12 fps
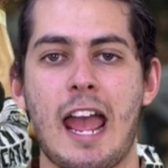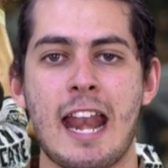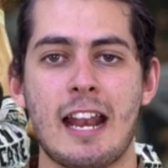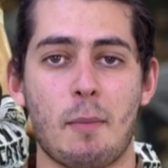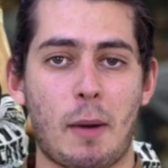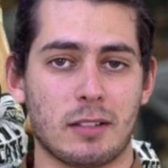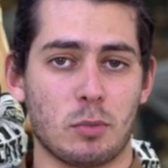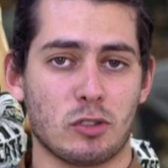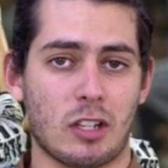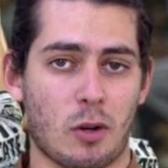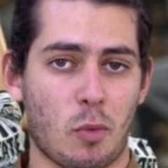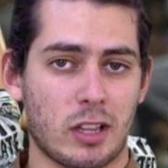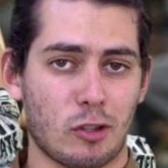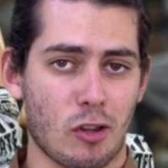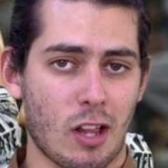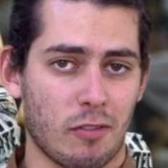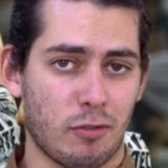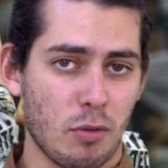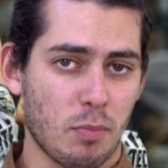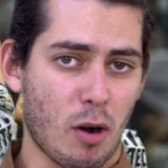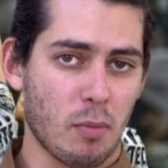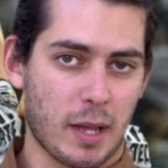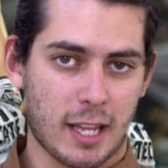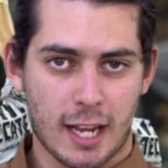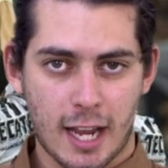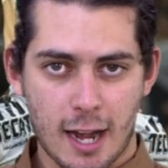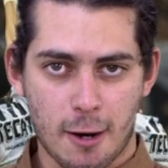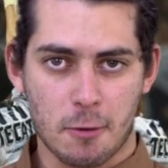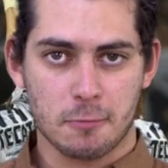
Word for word: en el máximo circuito del fútbol mexicano?